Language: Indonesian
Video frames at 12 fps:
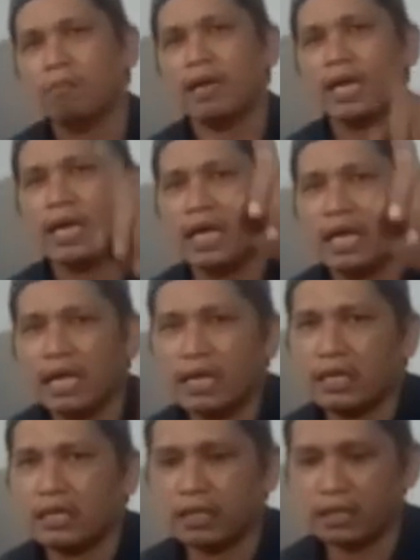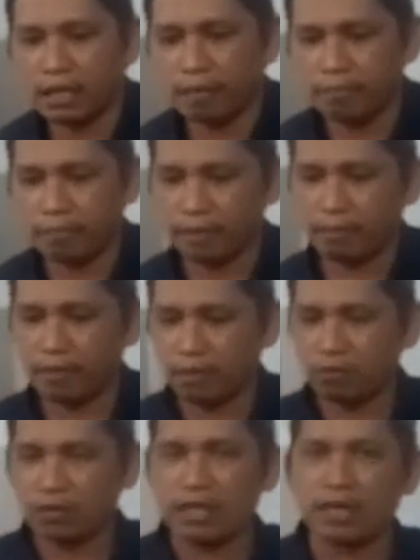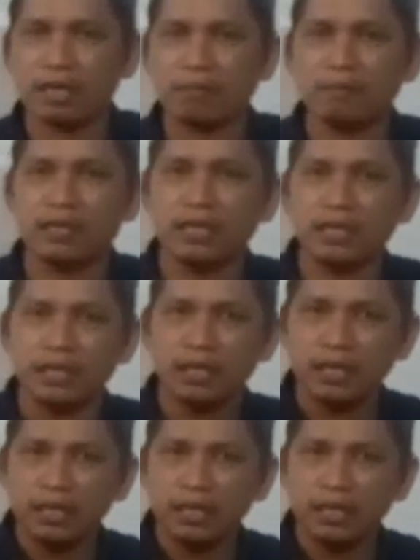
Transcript: mahal tapi menggunakan beli